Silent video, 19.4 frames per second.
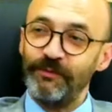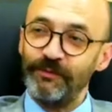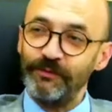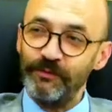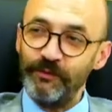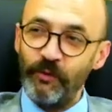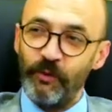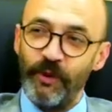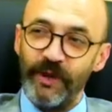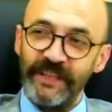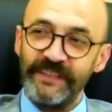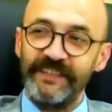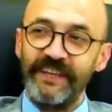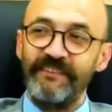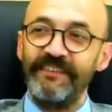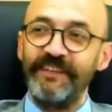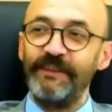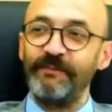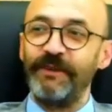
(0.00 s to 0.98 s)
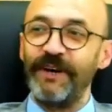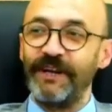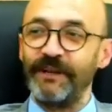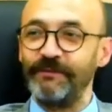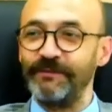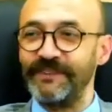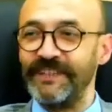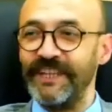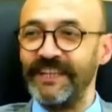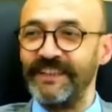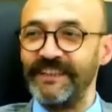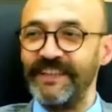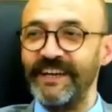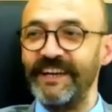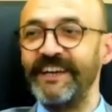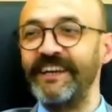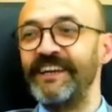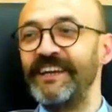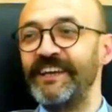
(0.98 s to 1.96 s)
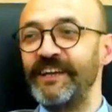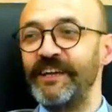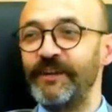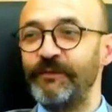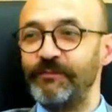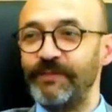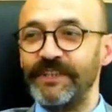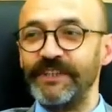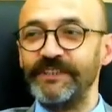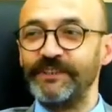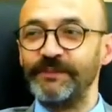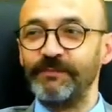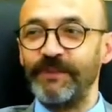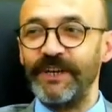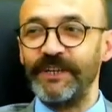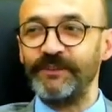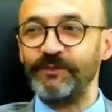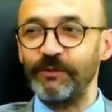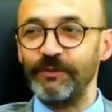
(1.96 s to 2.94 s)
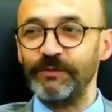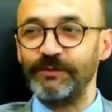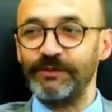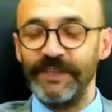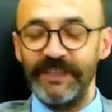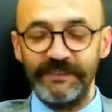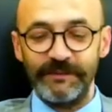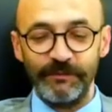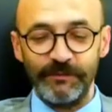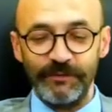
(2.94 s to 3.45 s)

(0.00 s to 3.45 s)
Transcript: bunun oya tevhili bakımından da birinci parti olacağız.